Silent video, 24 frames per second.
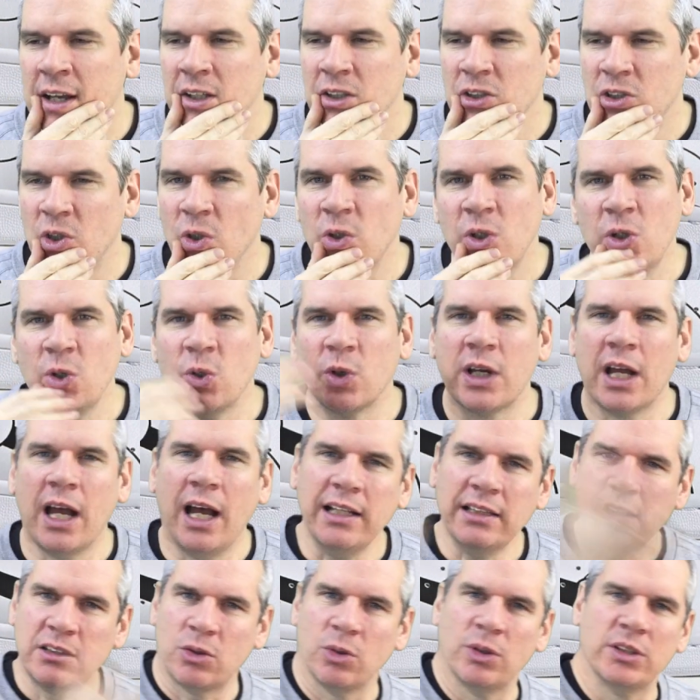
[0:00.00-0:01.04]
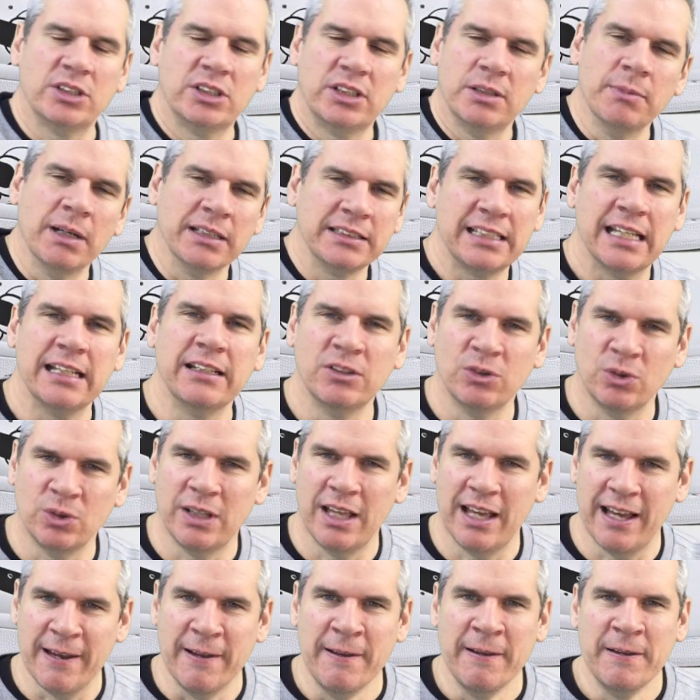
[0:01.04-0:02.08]
それをカットはしませんの
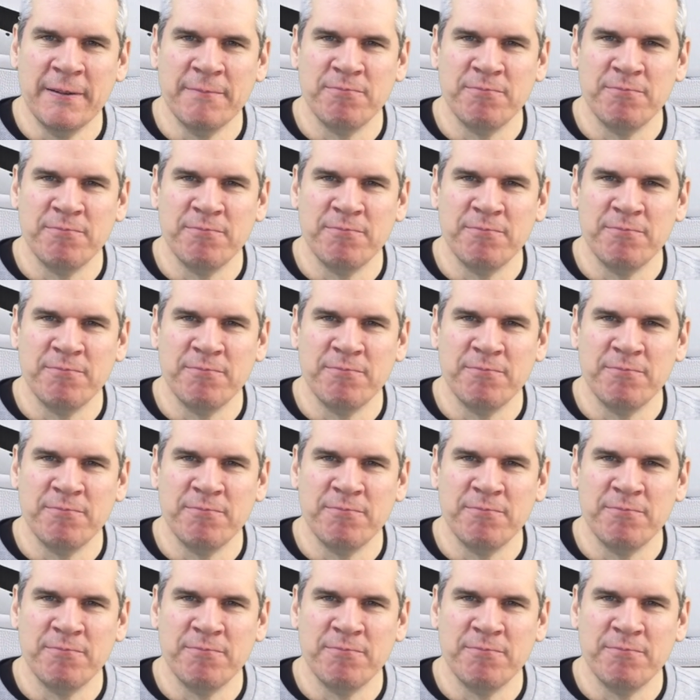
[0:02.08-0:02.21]
で、